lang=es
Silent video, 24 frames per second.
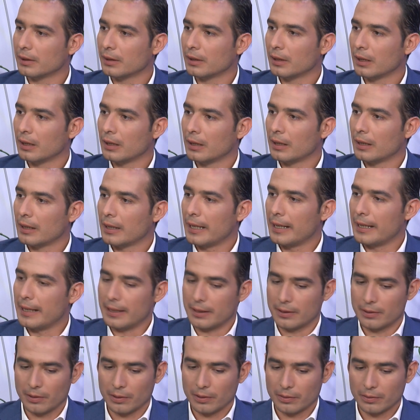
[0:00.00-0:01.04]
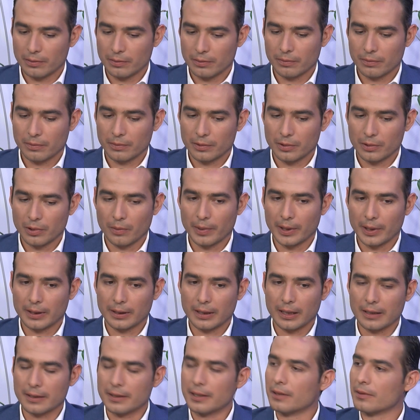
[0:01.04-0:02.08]
Sí y son sobre
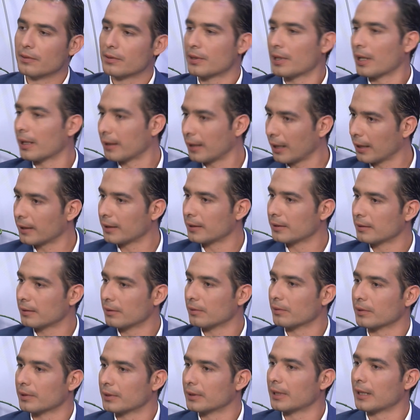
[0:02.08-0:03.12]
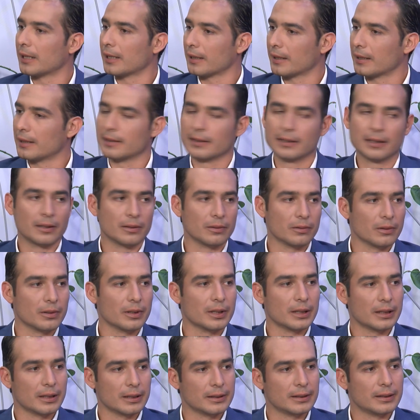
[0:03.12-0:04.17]
300 ataques los que se registraron
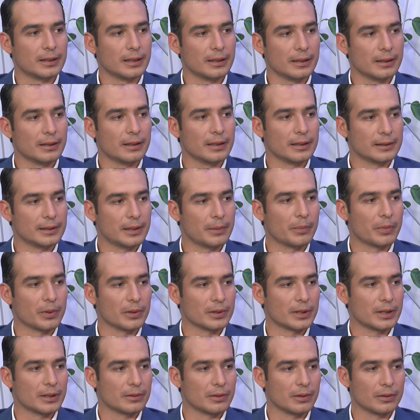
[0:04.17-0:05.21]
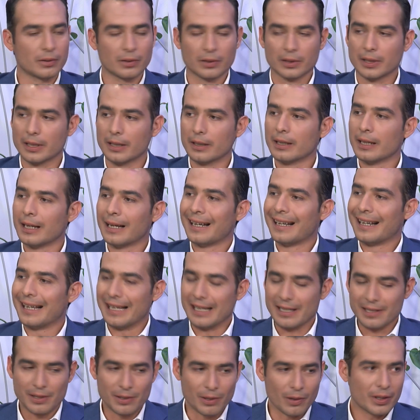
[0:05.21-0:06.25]
durante este, este proceso. Entonces,
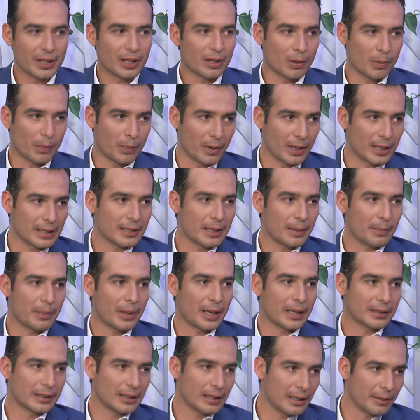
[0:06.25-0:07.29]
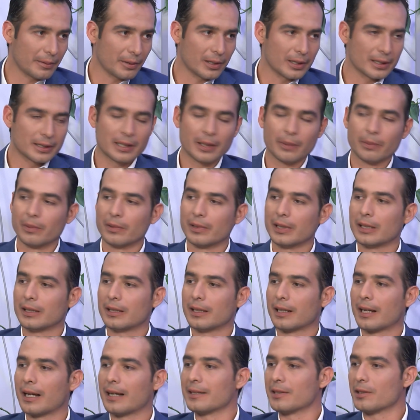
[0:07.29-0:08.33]
histórico por esa parte la violencia
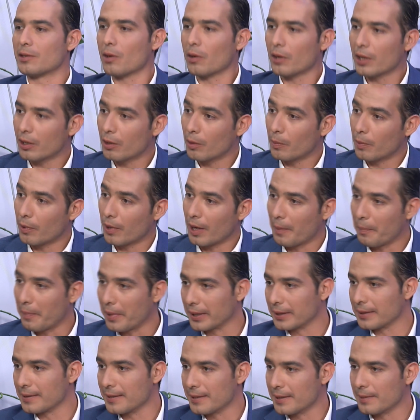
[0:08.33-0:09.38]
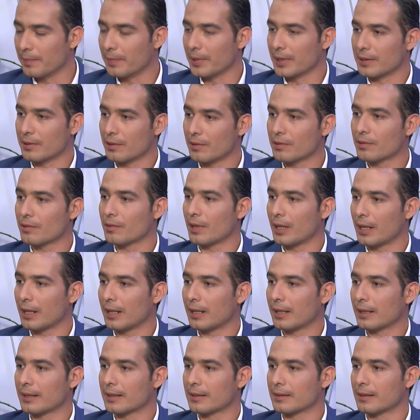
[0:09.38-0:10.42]
política, histórico por la participación
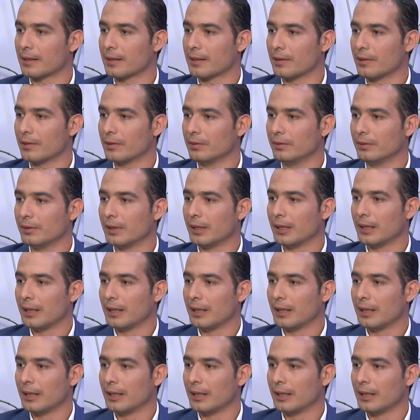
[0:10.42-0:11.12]
ciudadana que se dio